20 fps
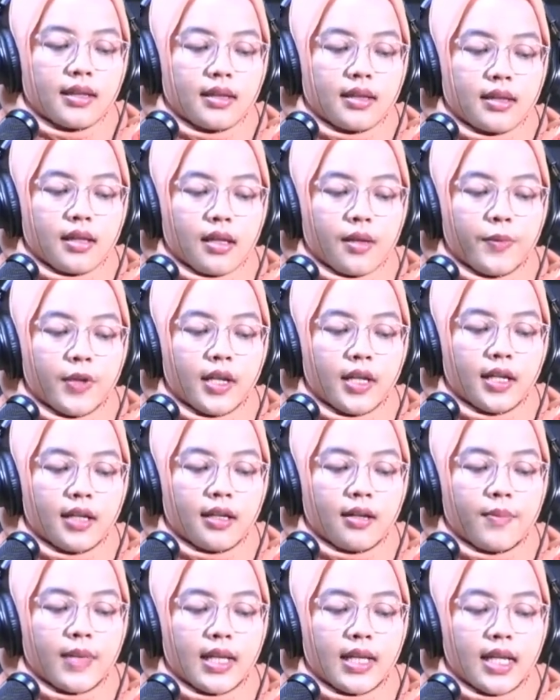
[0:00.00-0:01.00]
kemudian yang
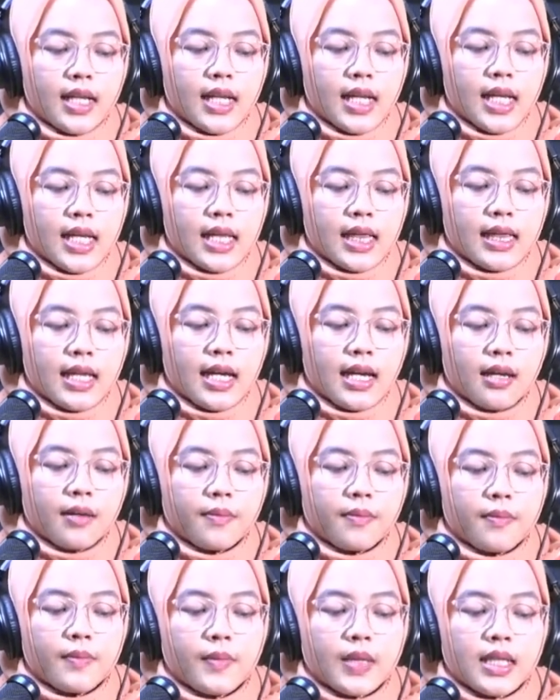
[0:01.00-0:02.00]
keempat adalah
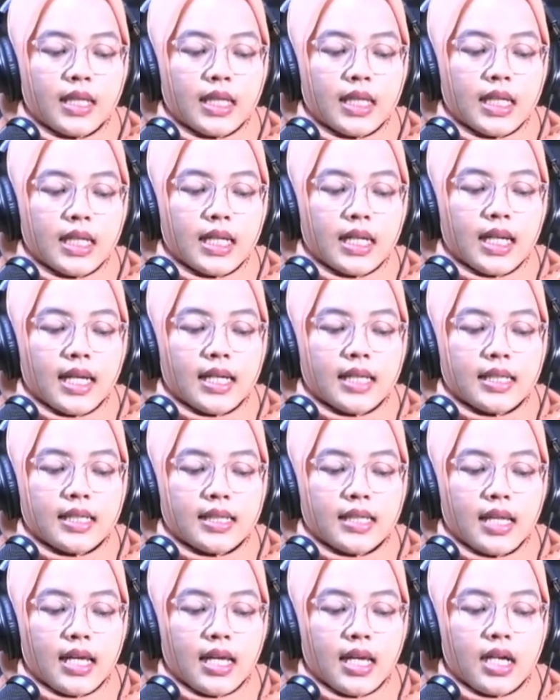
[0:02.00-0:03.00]
time interest
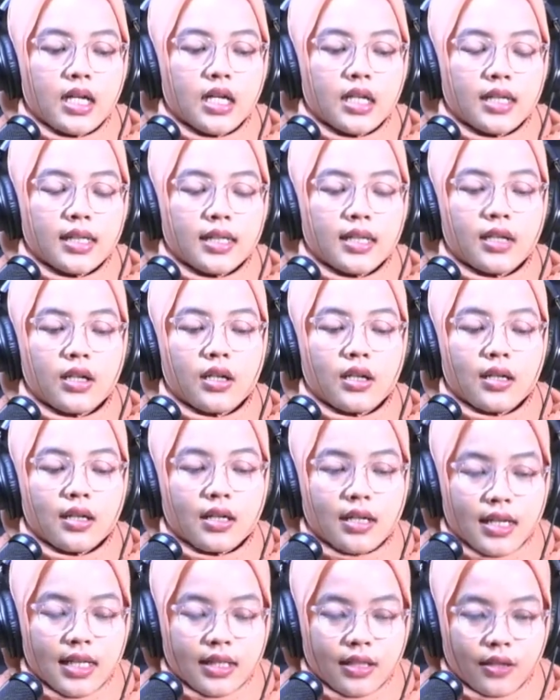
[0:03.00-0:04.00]
earned
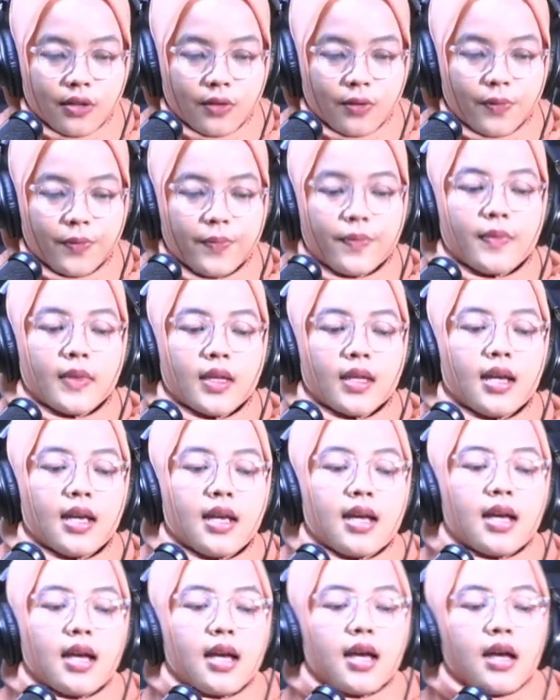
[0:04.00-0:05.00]
ratio.
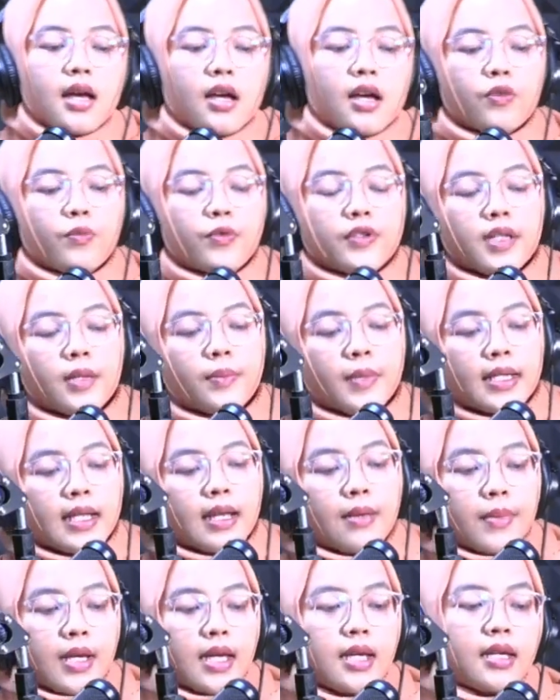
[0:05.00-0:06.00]
Rumus yang
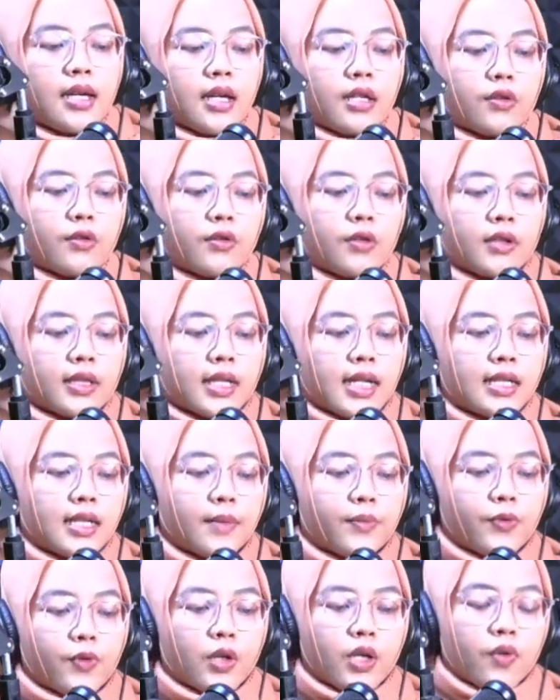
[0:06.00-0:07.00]
pertama yaitu total
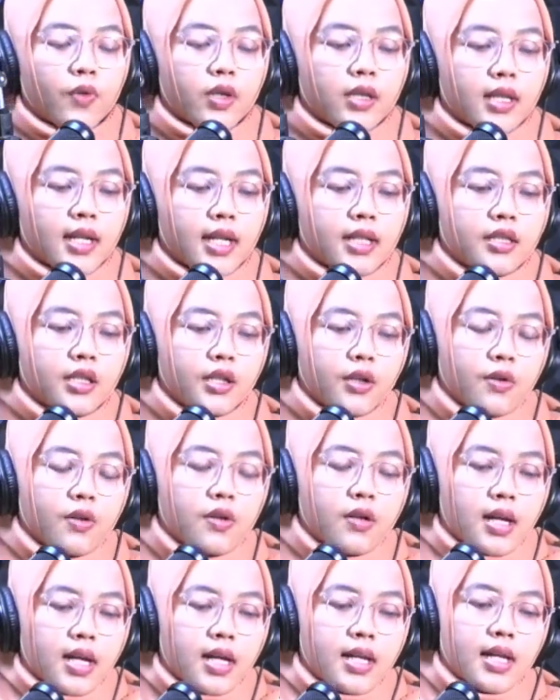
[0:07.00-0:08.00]
debt to equity ratio
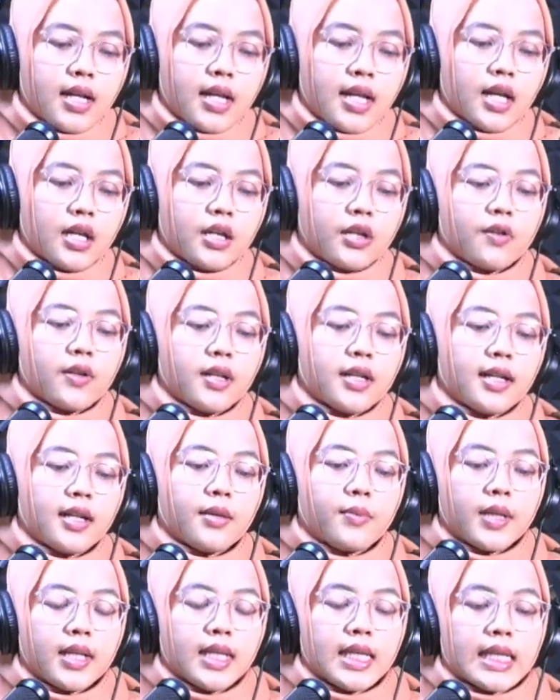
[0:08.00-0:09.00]
adalah current
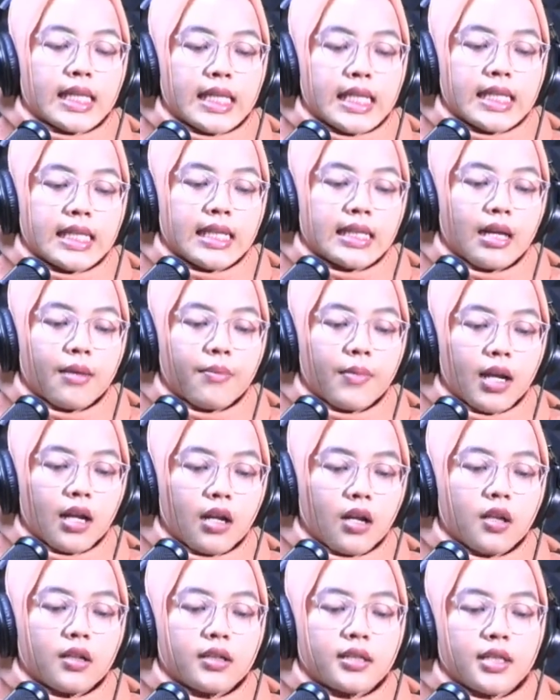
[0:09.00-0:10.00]
liabilities ditambah
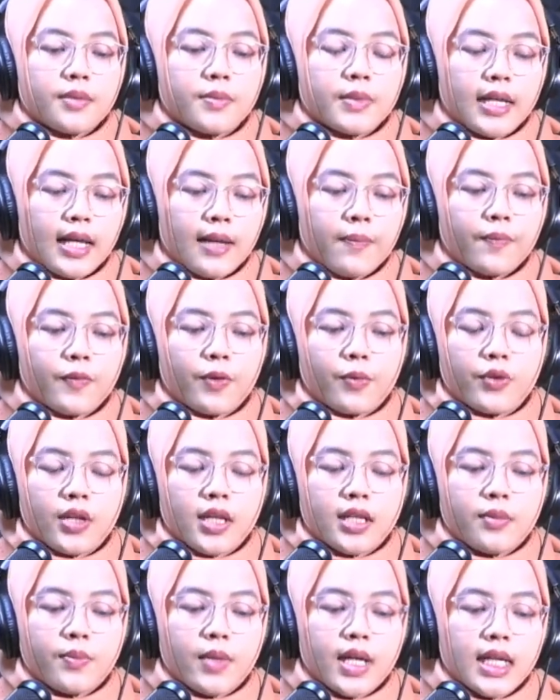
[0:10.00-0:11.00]
long term debt kemudian
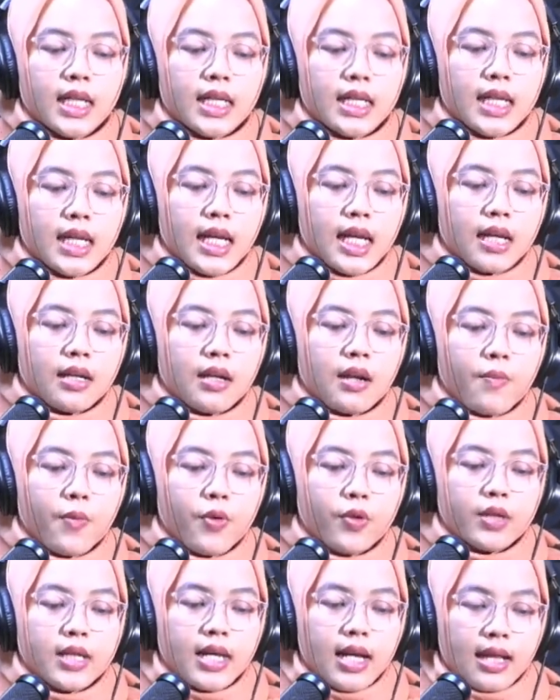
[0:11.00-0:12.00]
dibagi dengan
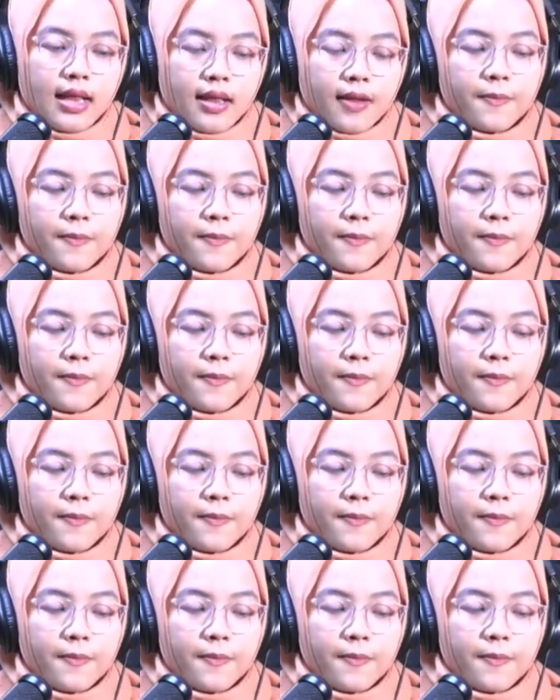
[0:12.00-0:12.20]
modal.